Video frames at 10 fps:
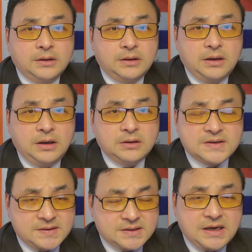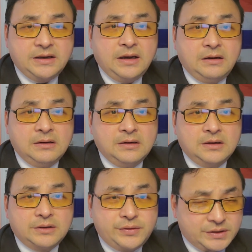而甄子丹呢，
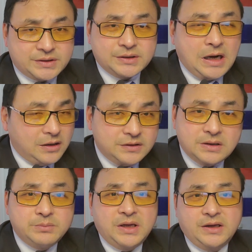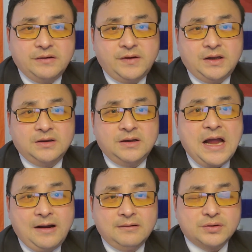确实他的人品也非常的烂，